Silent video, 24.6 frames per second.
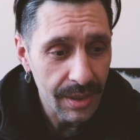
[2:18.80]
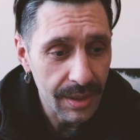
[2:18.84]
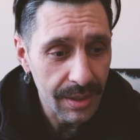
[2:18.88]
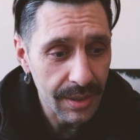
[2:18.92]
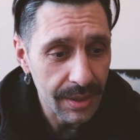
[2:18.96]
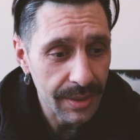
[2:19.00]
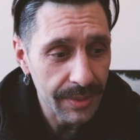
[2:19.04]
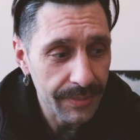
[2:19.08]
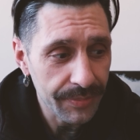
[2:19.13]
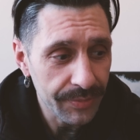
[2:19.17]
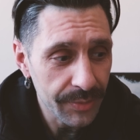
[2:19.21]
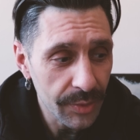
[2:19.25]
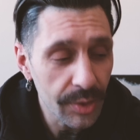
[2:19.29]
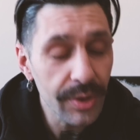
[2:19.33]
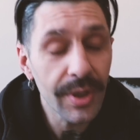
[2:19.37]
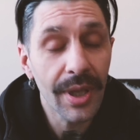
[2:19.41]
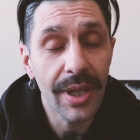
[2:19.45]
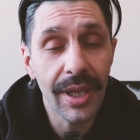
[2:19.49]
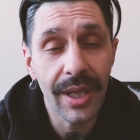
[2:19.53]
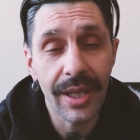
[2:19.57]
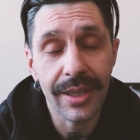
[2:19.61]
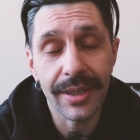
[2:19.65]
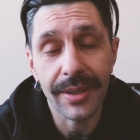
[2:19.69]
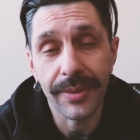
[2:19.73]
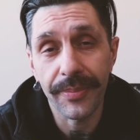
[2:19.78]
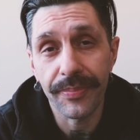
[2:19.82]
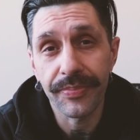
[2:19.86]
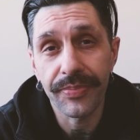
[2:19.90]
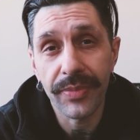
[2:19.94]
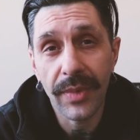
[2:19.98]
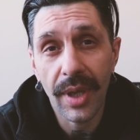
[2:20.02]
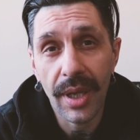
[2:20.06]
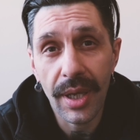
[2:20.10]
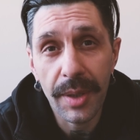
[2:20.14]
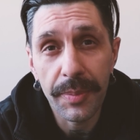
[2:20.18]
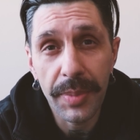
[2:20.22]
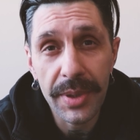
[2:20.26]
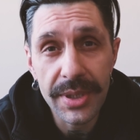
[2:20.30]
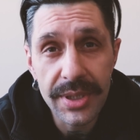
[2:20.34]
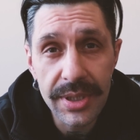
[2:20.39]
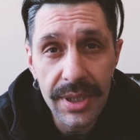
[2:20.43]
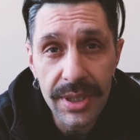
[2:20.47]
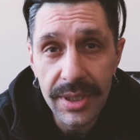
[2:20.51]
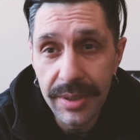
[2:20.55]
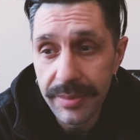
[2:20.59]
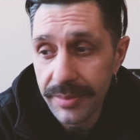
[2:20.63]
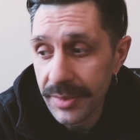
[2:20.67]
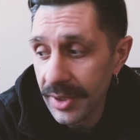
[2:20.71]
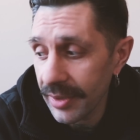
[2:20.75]
А, ну да ладно, к
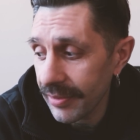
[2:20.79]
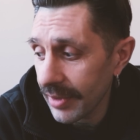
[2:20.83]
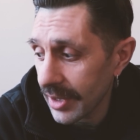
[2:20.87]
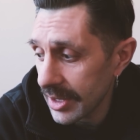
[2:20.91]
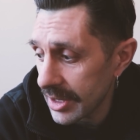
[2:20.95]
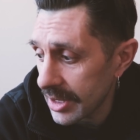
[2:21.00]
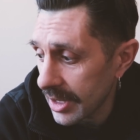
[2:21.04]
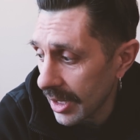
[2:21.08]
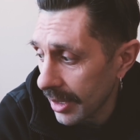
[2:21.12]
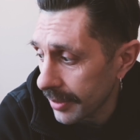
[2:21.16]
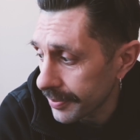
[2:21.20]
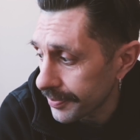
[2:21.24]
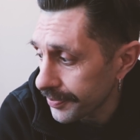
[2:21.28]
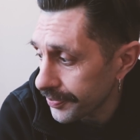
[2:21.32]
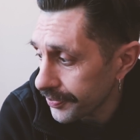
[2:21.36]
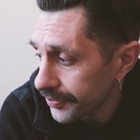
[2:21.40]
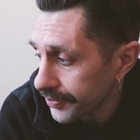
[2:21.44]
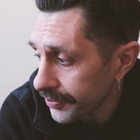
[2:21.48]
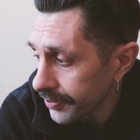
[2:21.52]
последним новостям.